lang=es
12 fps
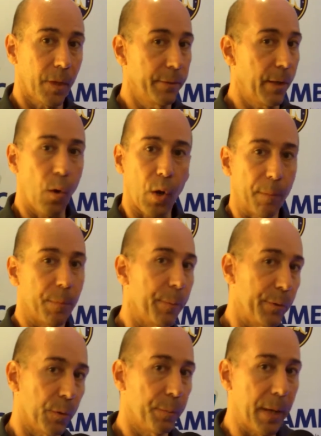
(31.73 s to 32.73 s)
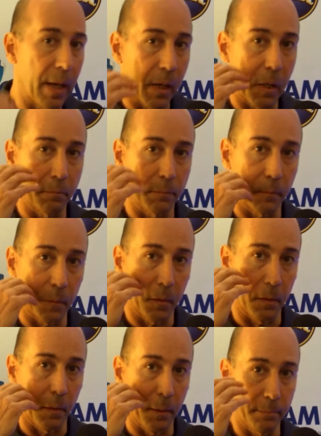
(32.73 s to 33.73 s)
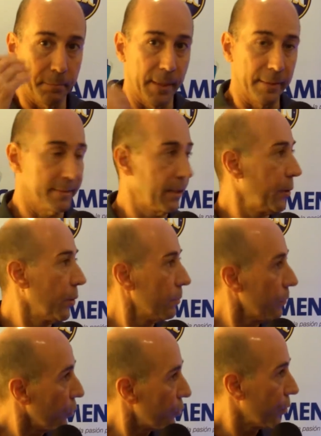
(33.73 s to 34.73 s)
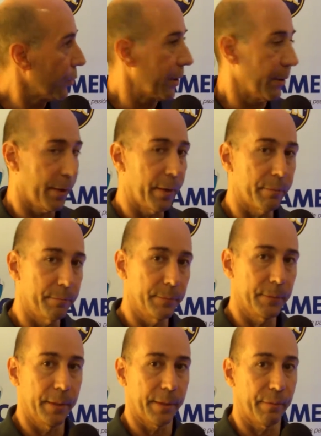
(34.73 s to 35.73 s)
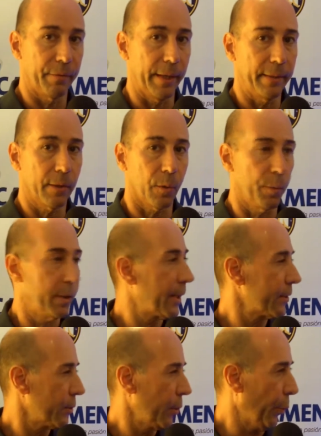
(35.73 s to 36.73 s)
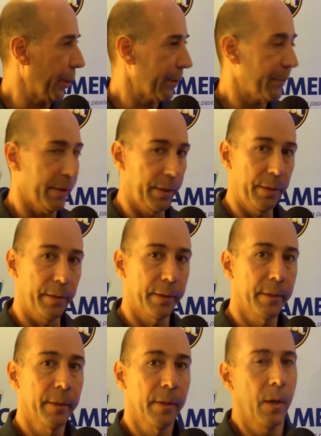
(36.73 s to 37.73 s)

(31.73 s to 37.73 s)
de los campamentos PAN eh, han salido muchos jugadores mm, referentes, como es el caso de Wilker Fariñez.